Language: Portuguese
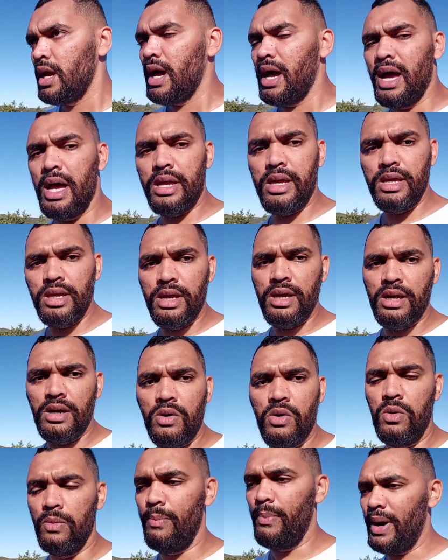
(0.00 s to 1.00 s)
Aí,
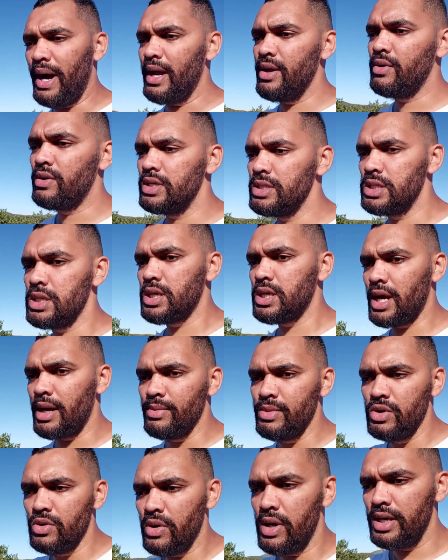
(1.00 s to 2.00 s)
o pai hoje
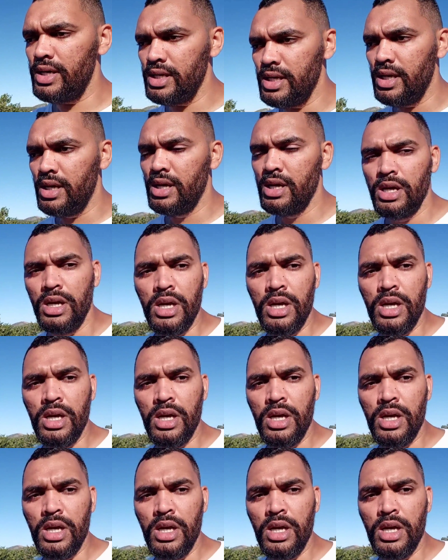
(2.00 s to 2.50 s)
caminhou aí